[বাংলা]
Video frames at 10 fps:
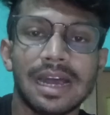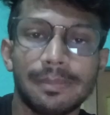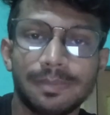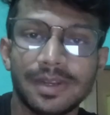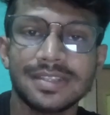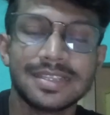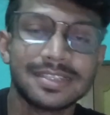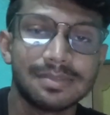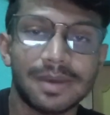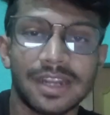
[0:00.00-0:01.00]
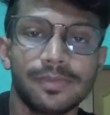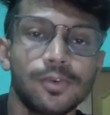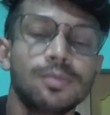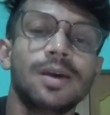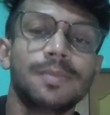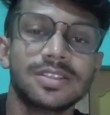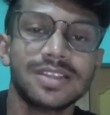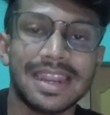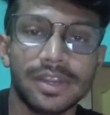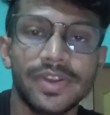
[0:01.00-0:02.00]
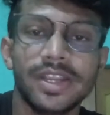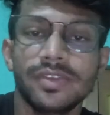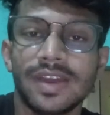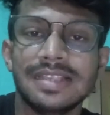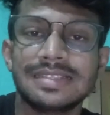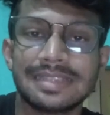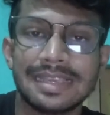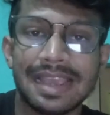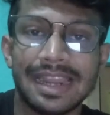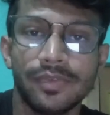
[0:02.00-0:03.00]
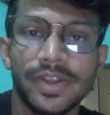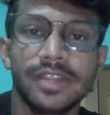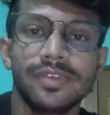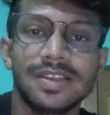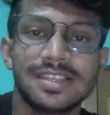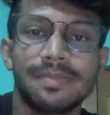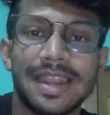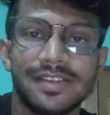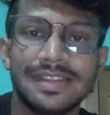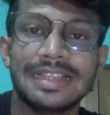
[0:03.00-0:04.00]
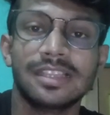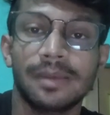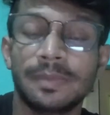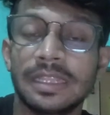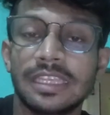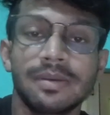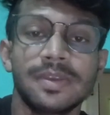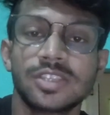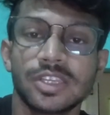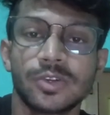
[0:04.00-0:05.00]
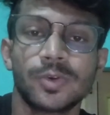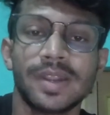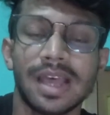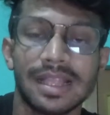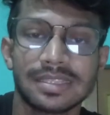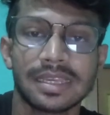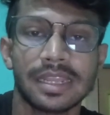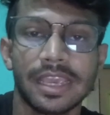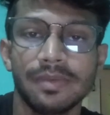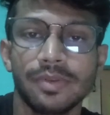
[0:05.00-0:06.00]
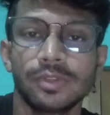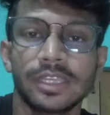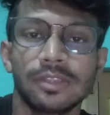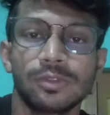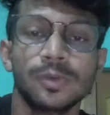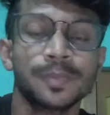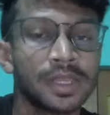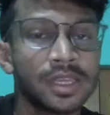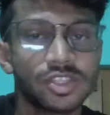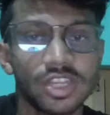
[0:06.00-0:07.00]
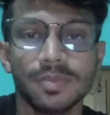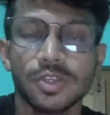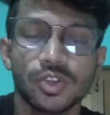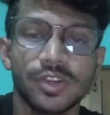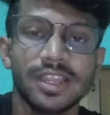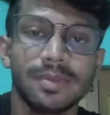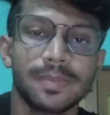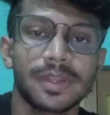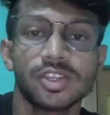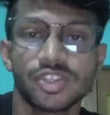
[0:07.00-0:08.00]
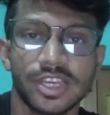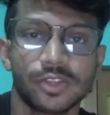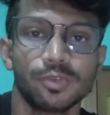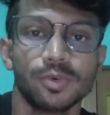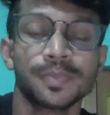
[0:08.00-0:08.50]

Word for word: আপনার যে স্মার্টফোন বা আপনার যে অ্যান্ড্রয়েড ডিভাইস সেই অ্যান্ড্রয়েড ডিভাইসের ব্যাটারি হেলথ আপনি কীভাবে চেক করবেন আজকের এই ভিডিওতে কিন্তু সেই বিষয় নিয়ে আমি আপনাকে শেয়ার করব